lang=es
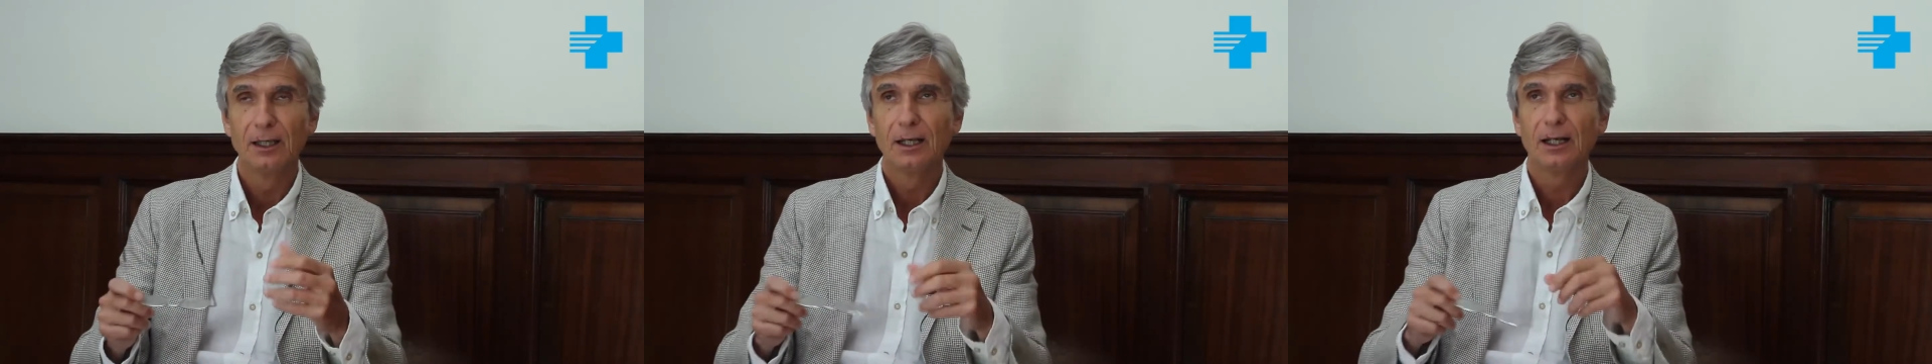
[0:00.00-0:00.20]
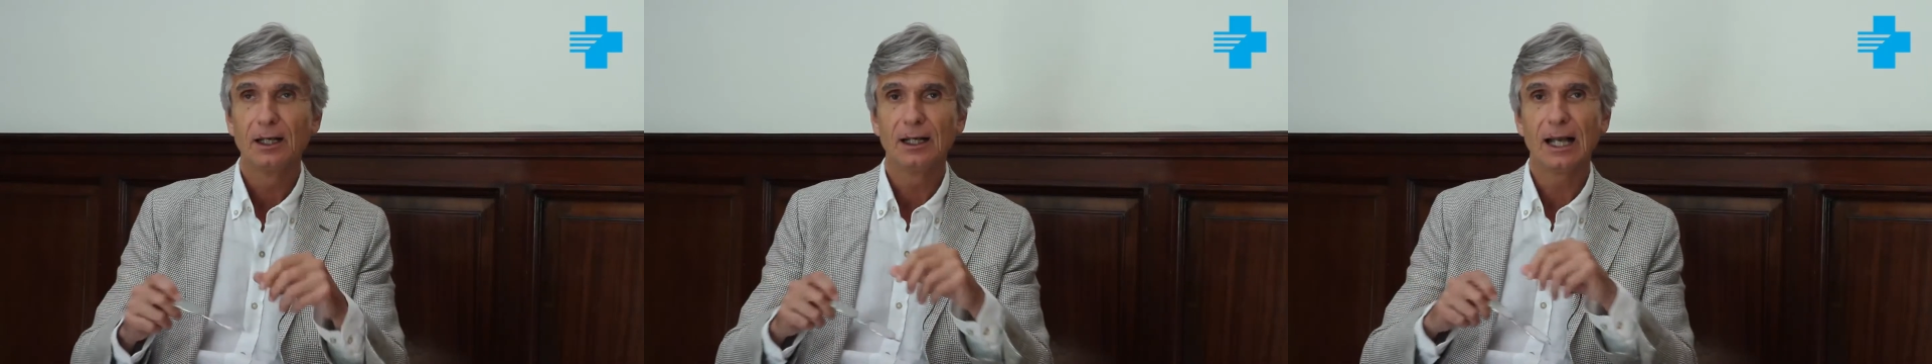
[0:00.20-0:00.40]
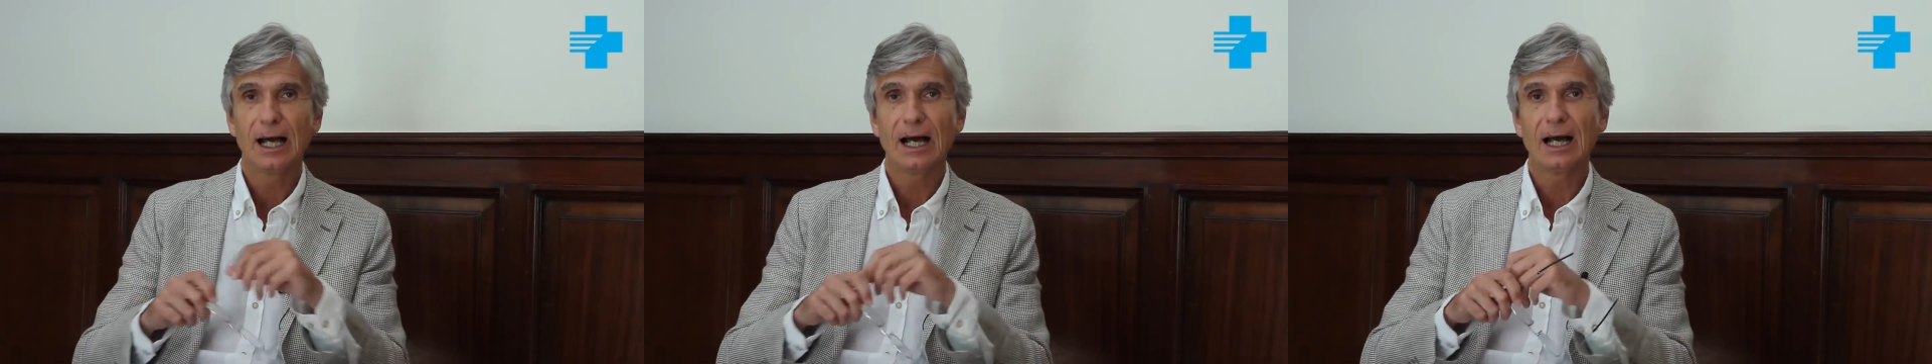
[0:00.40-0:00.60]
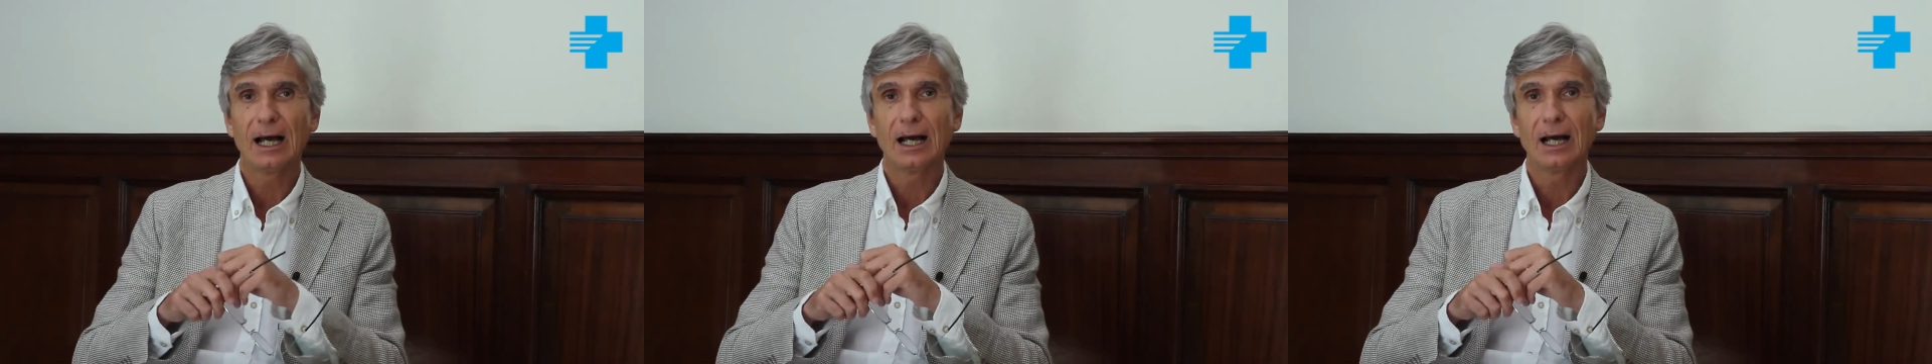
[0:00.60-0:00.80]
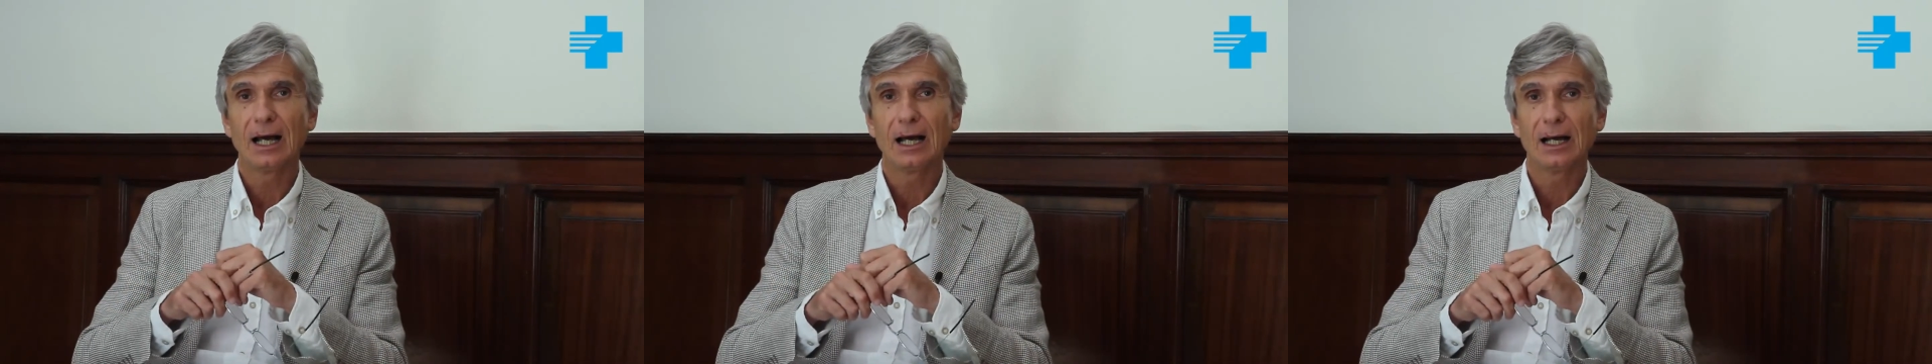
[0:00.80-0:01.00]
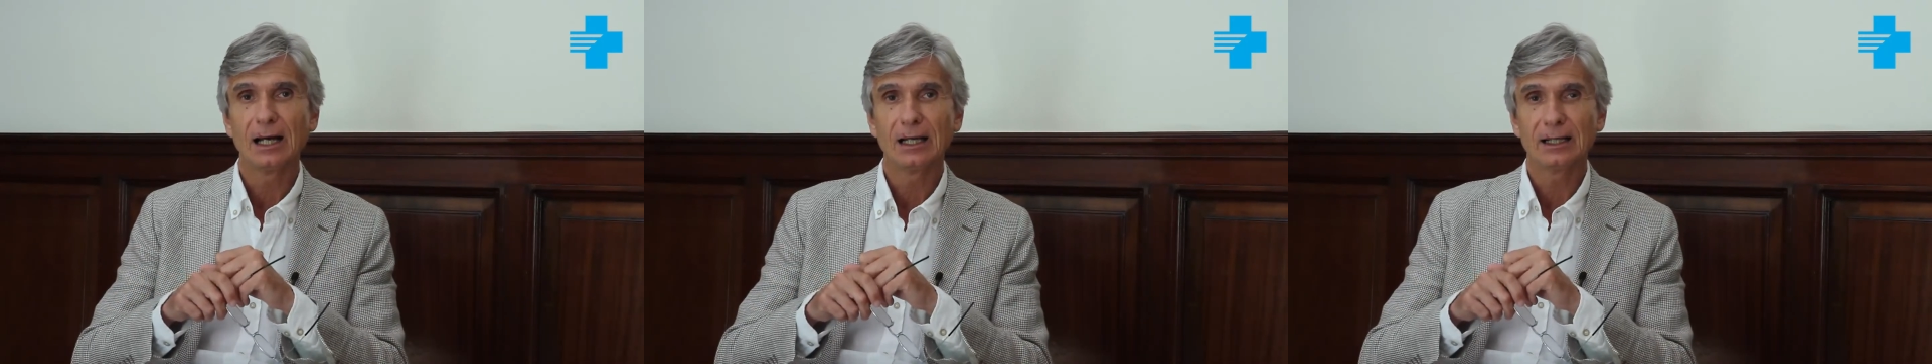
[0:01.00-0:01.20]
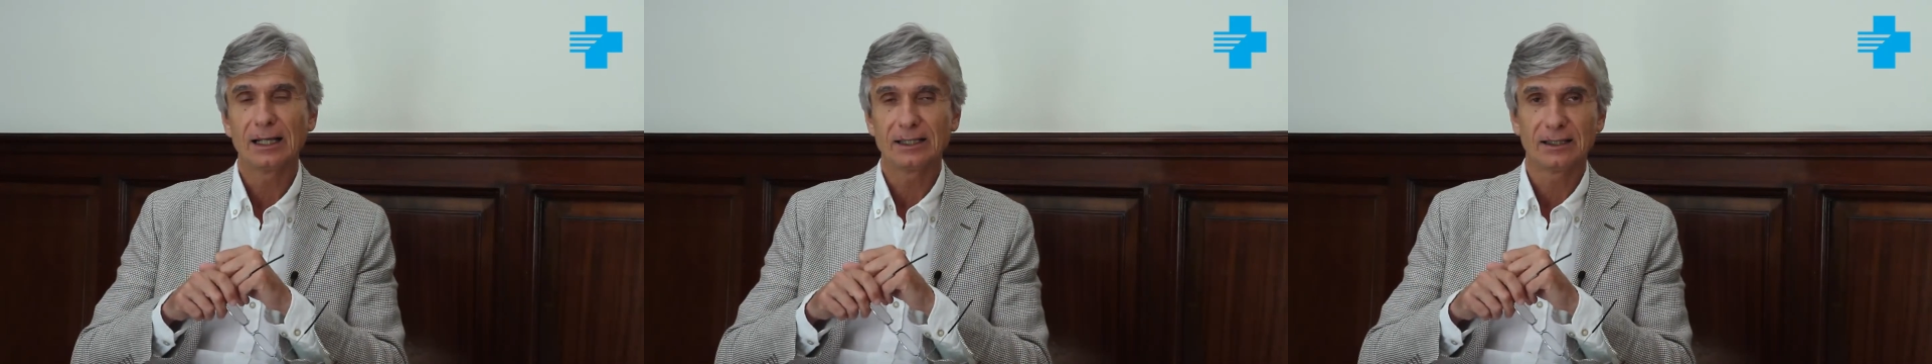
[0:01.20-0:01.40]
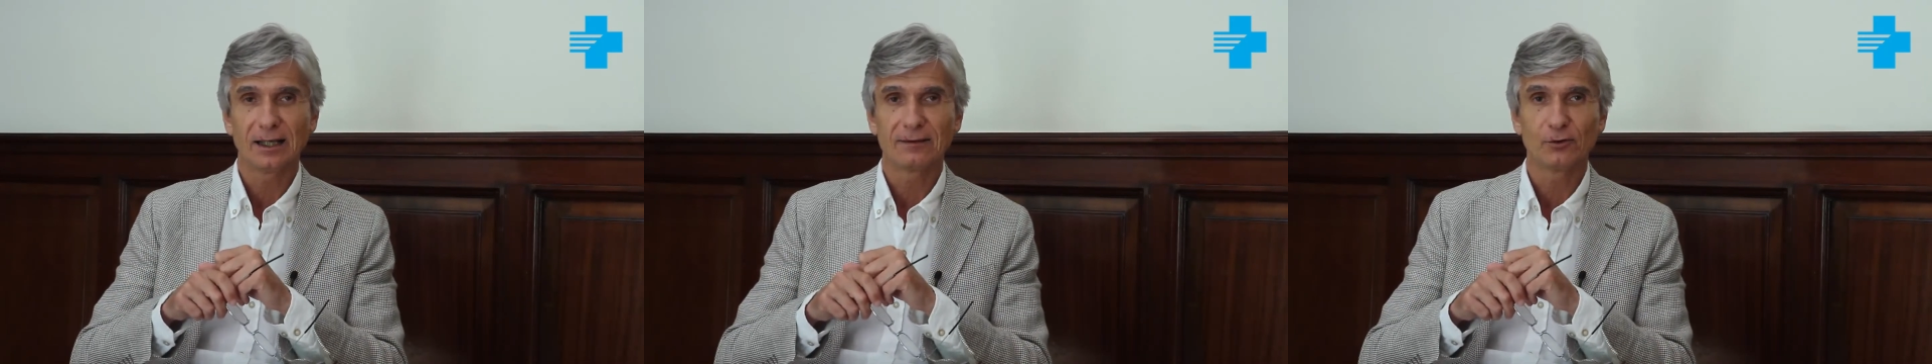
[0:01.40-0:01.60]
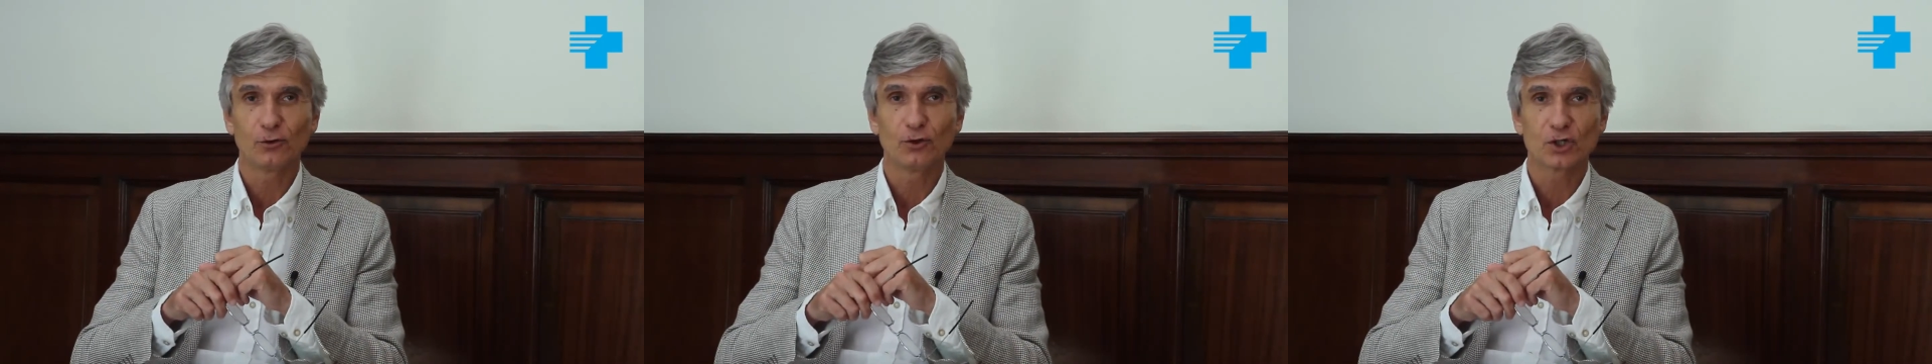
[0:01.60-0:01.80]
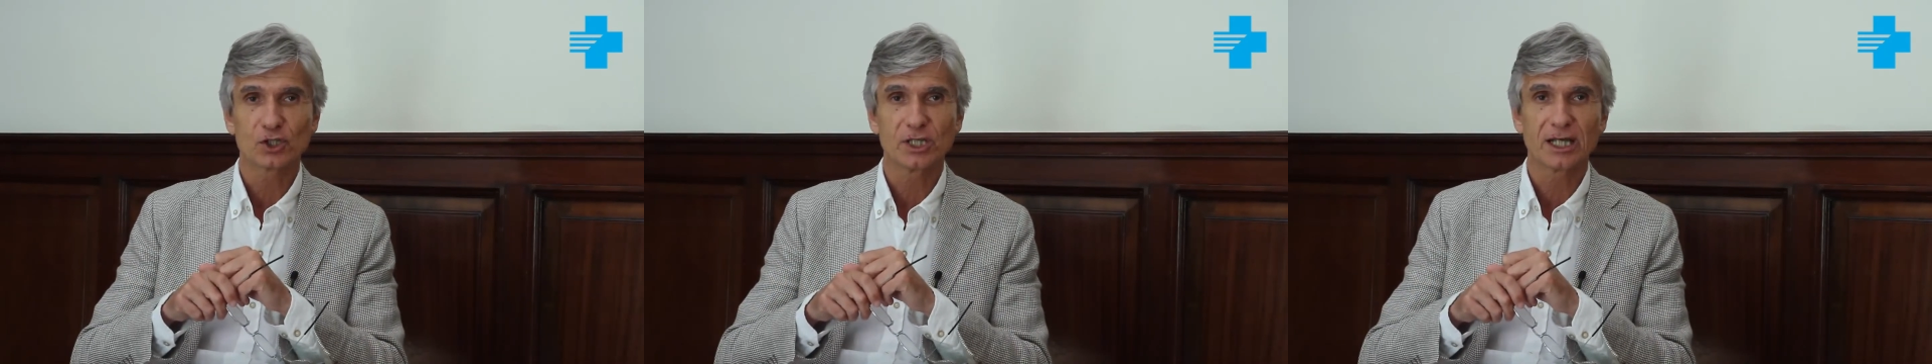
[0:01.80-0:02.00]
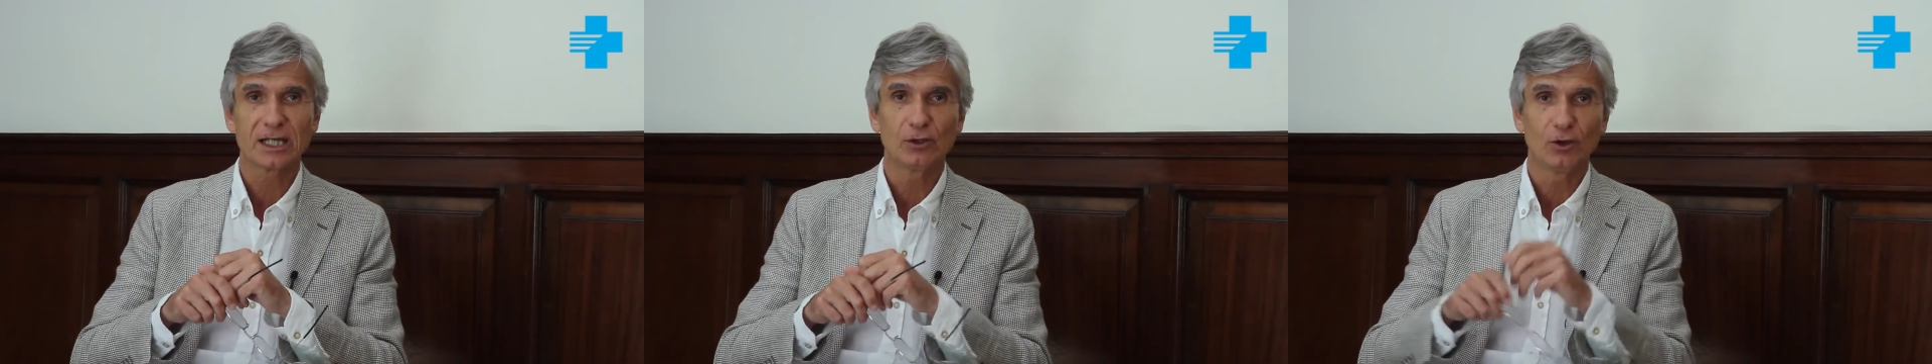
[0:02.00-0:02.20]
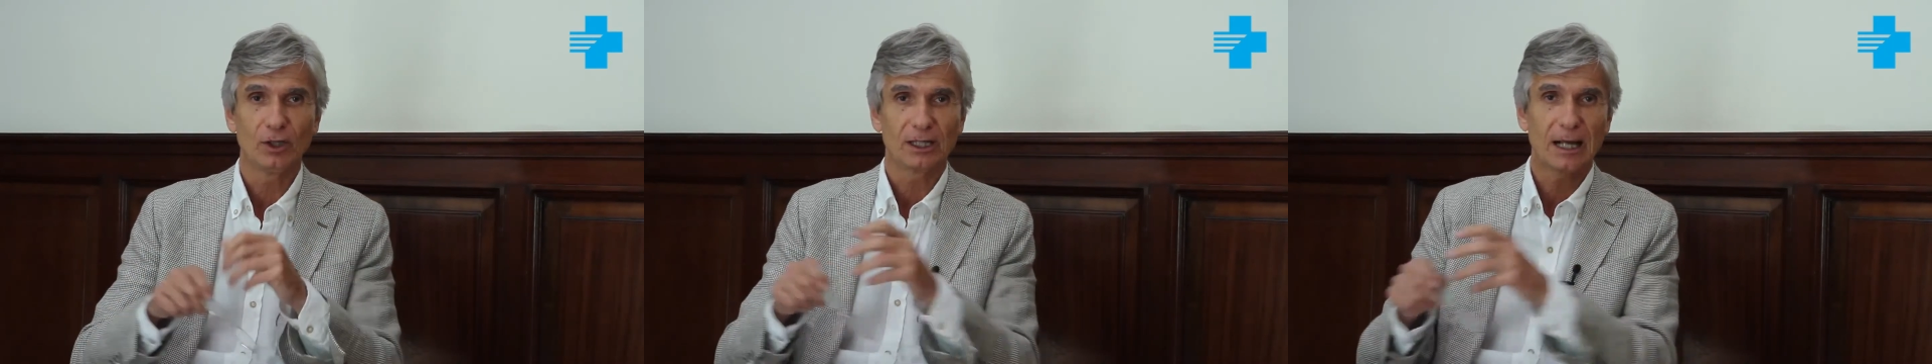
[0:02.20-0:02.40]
eh, la, inhalación de oxígeno en